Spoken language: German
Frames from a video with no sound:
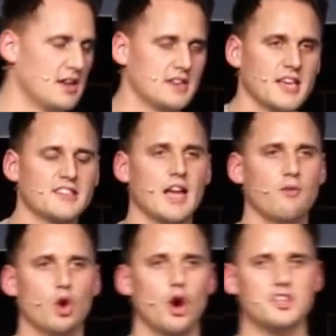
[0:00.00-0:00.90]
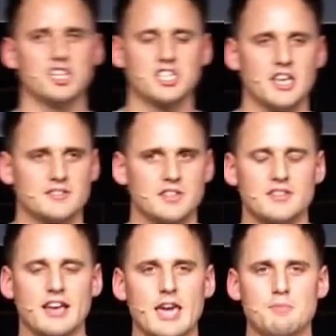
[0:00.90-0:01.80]
Das heißt, da, wo du heute stehst, ist
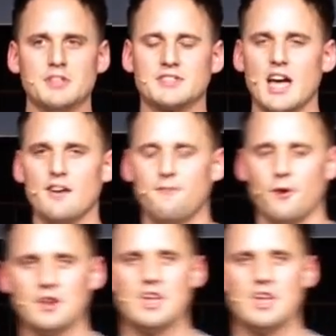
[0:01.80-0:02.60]
ein Ergebnis davon,